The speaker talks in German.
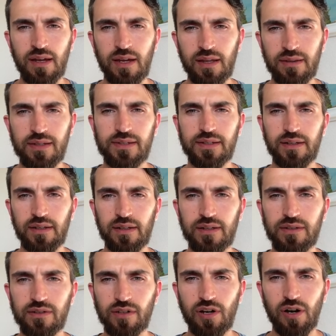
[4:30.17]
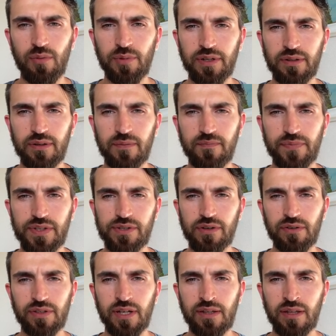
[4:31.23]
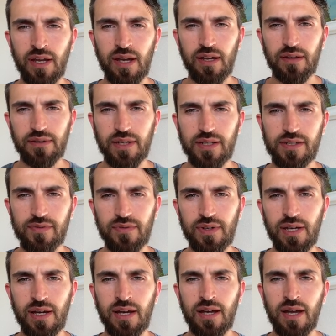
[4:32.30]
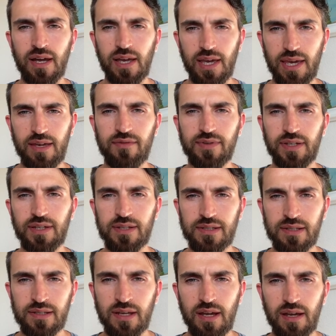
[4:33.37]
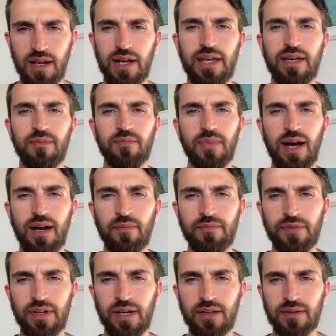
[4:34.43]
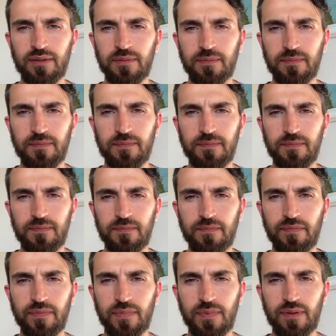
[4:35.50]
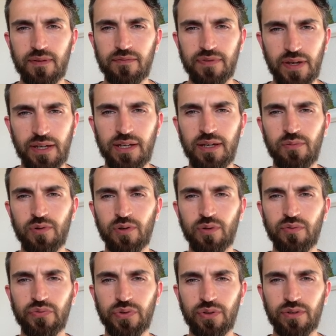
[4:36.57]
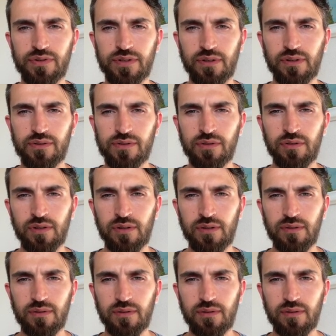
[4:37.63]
in das Gericht kommen, sondern dass wir ewiges Leben haben werden. Vergebung für unsere Sünden.